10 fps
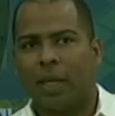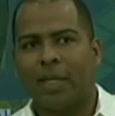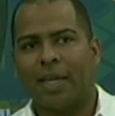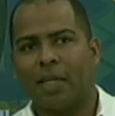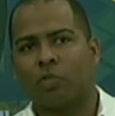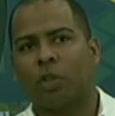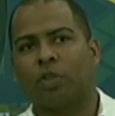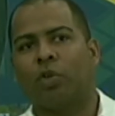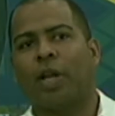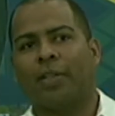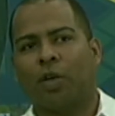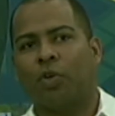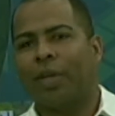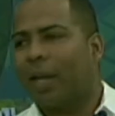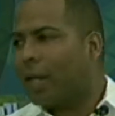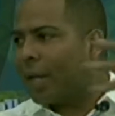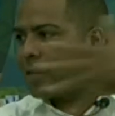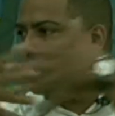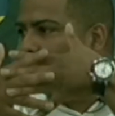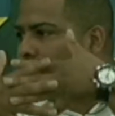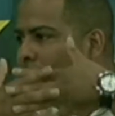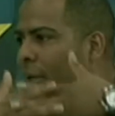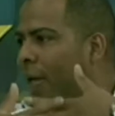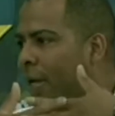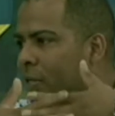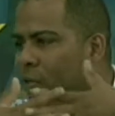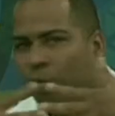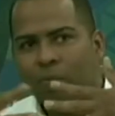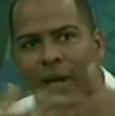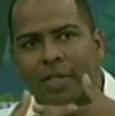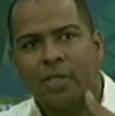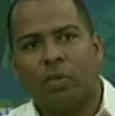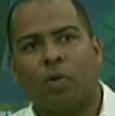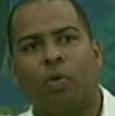Y ahí es cuando la teoría y la acción hacen un match,